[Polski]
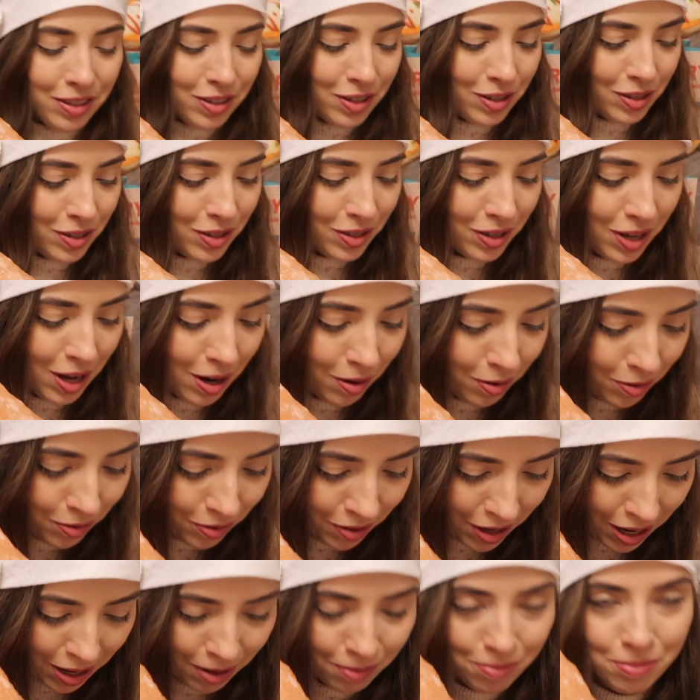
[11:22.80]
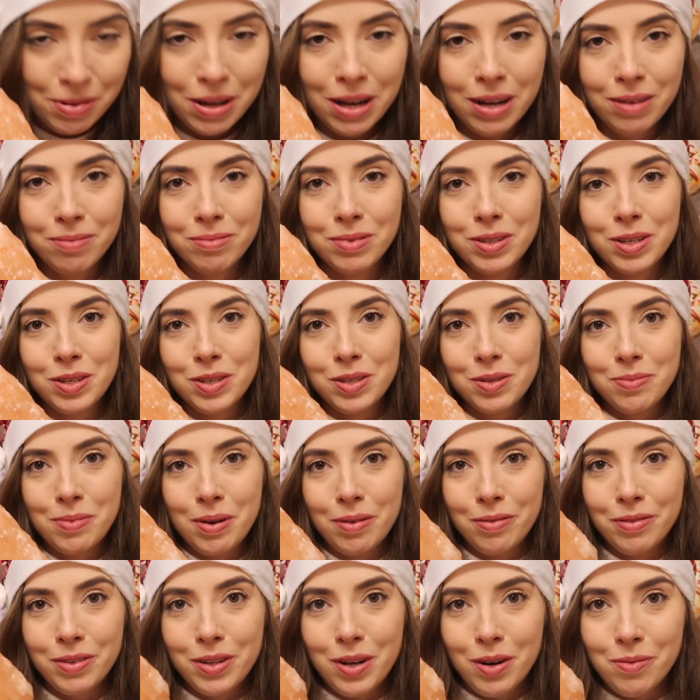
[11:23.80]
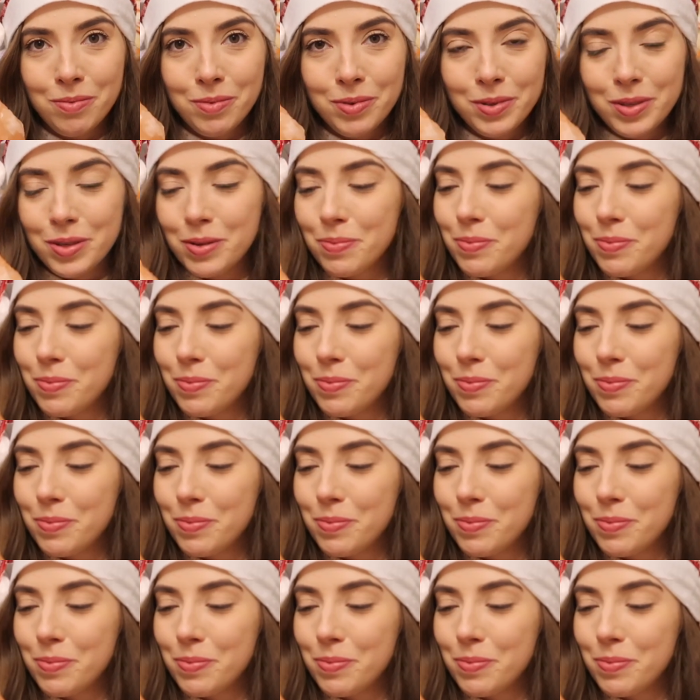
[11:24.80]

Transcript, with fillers: coś co ja uwielbiam, coś co mam w domu,